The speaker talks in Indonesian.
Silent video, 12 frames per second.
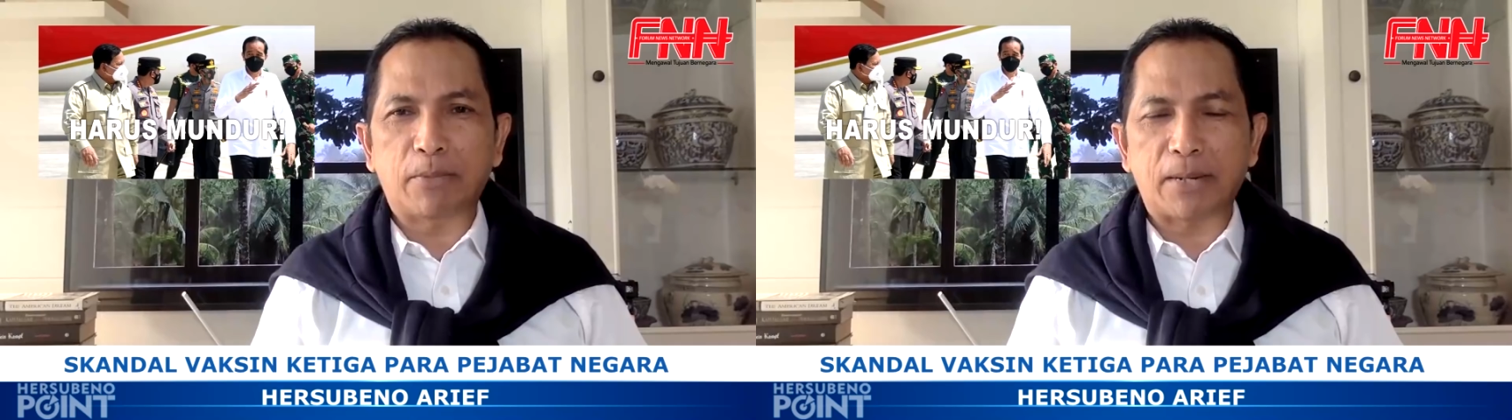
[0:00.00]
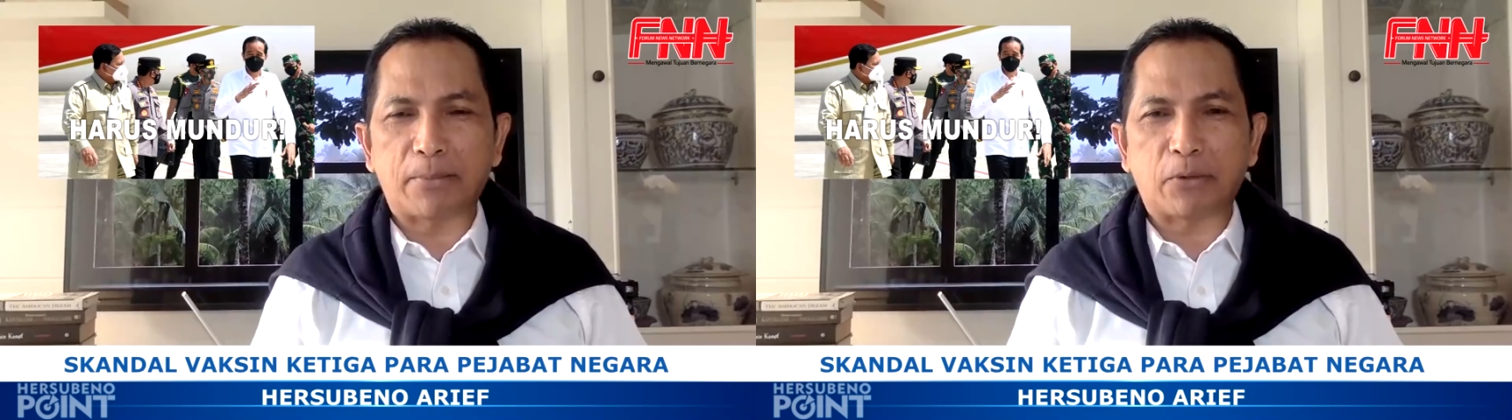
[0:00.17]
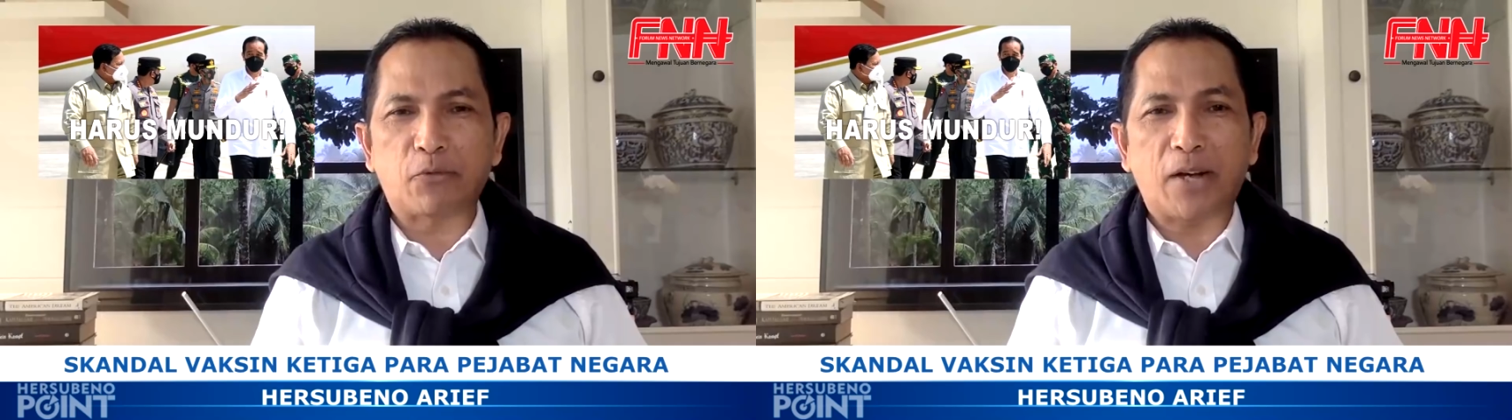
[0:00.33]

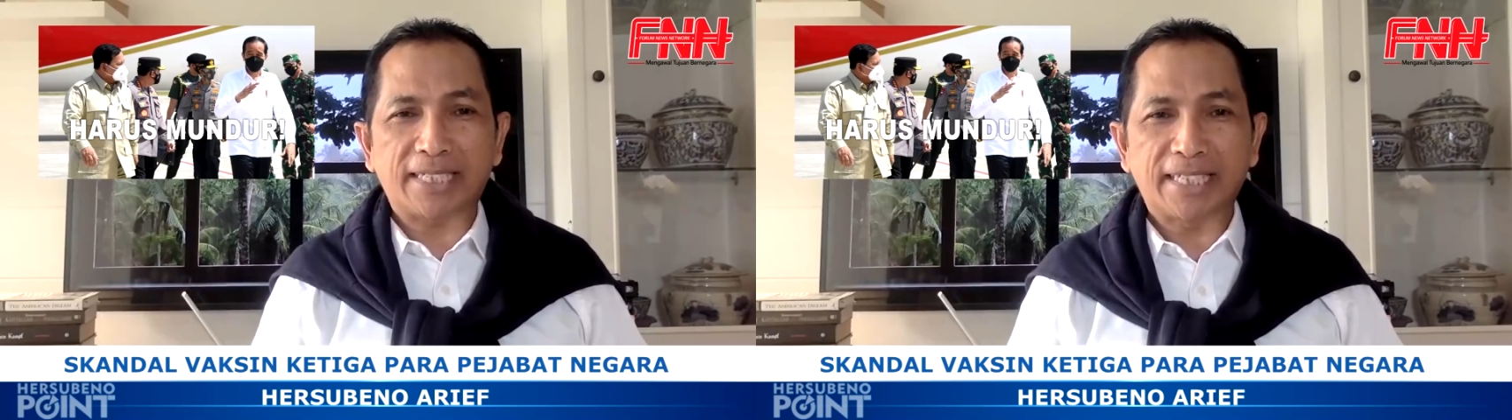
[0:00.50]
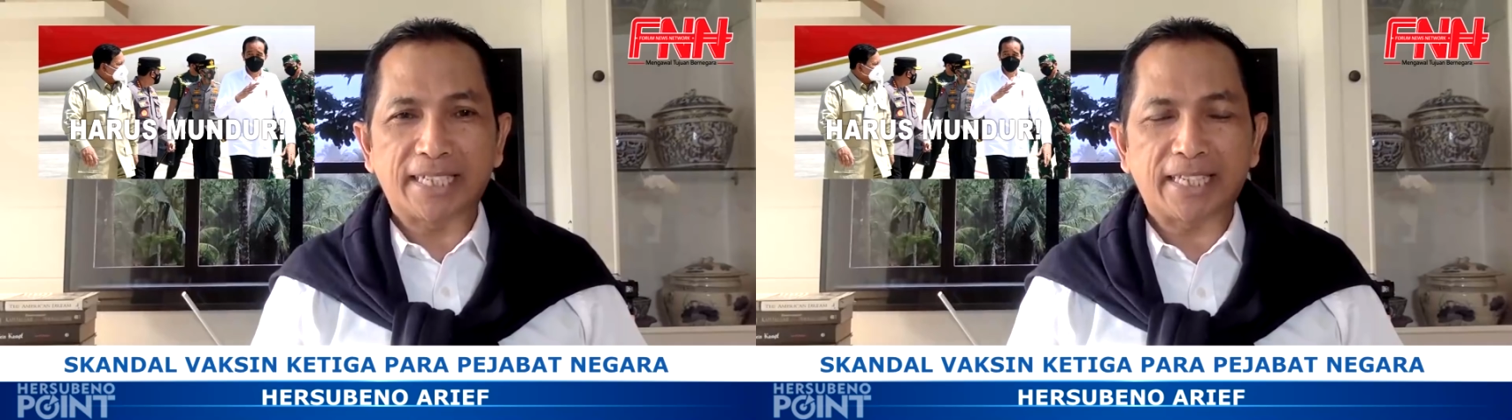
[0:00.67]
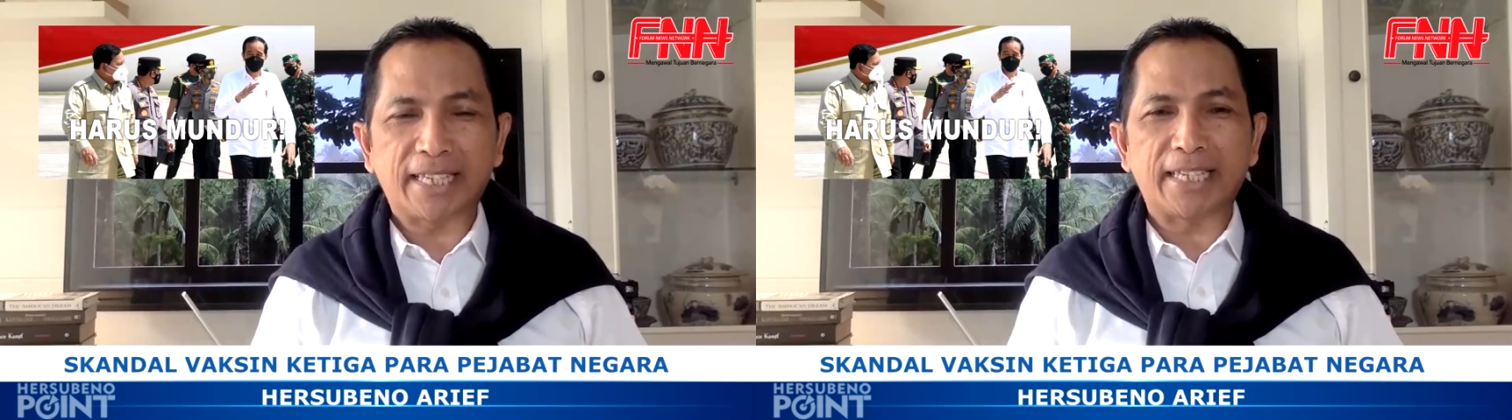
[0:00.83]
mendapat
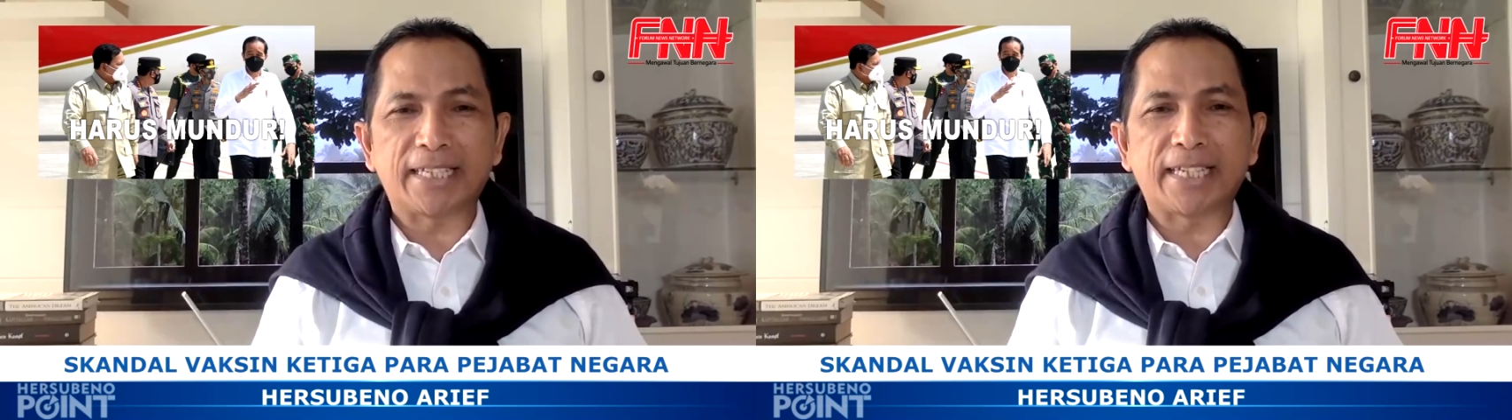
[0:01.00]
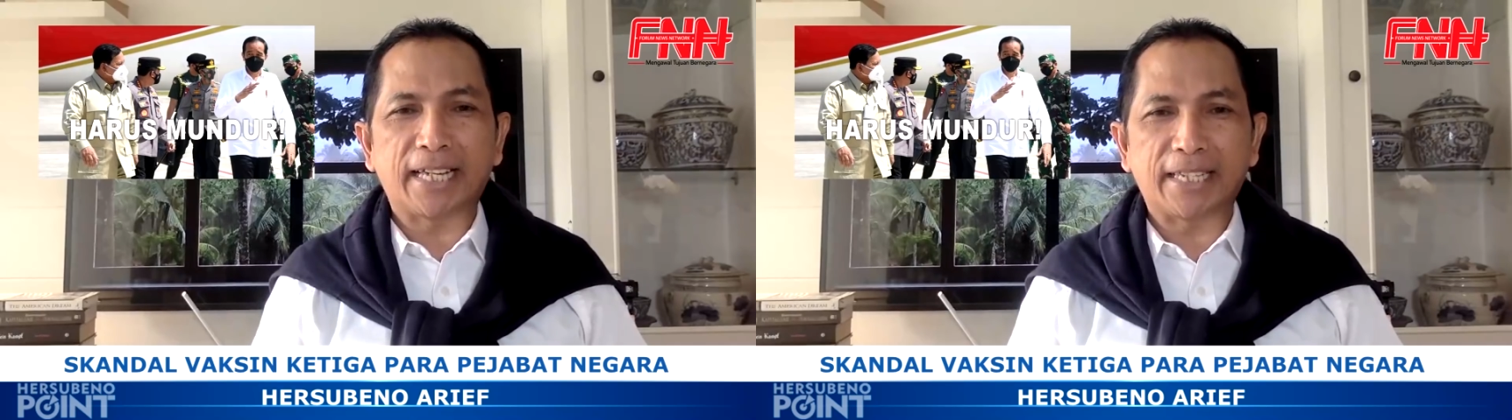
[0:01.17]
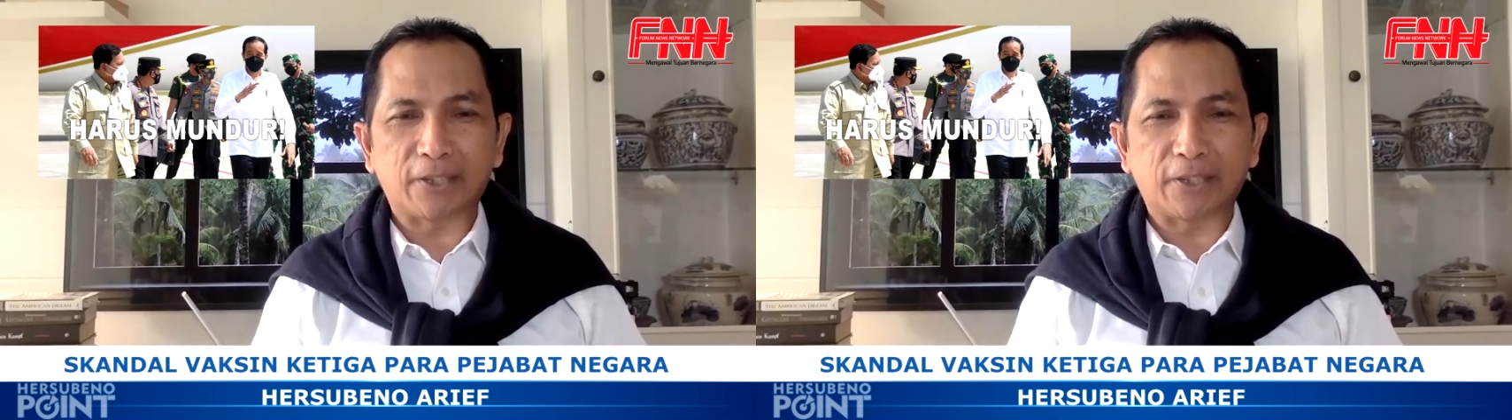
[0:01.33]
vaksin ketiga